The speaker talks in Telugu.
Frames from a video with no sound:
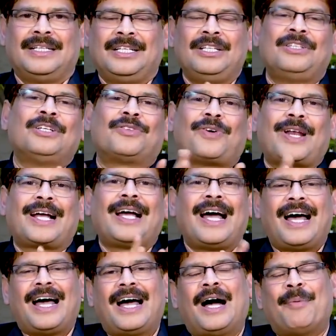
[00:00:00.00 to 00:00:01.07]
దీంతో త్వరగా
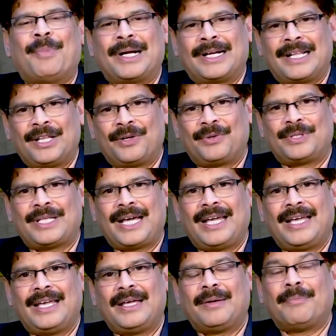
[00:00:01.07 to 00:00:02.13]
మంటలు తగ్గుతాయి
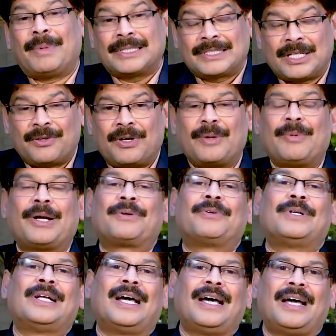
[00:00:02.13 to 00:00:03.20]
మచ్చలు కూడా
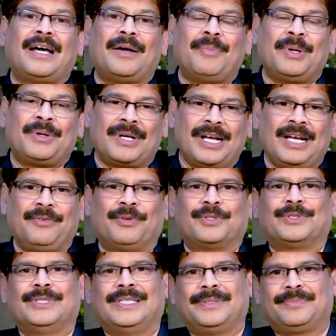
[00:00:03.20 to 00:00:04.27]
పడకుండా మీకు రిలీఫ్
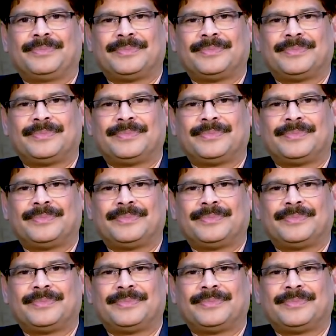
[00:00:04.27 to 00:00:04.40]
వస్తుంది